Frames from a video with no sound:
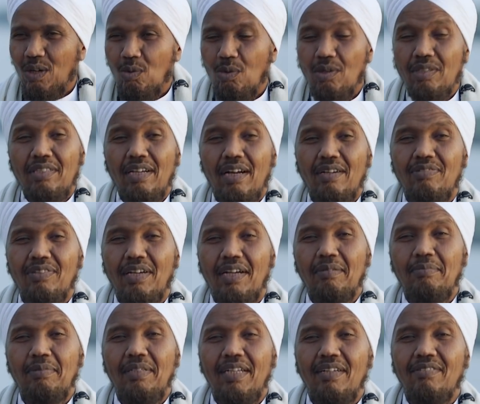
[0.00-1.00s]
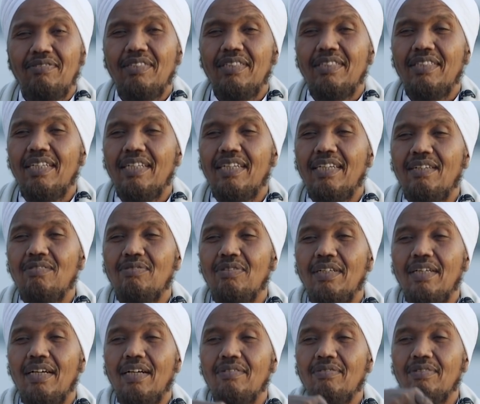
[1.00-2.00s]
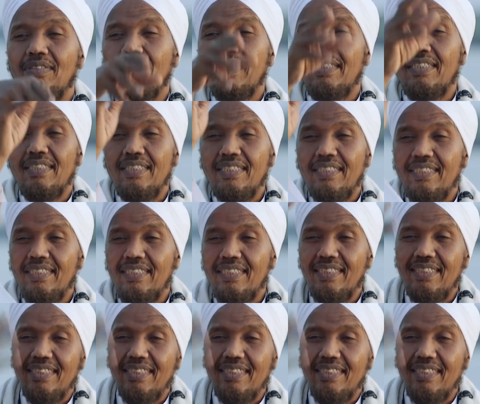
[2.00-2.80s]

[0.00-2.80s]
وسافر بنا في تلك الفيافي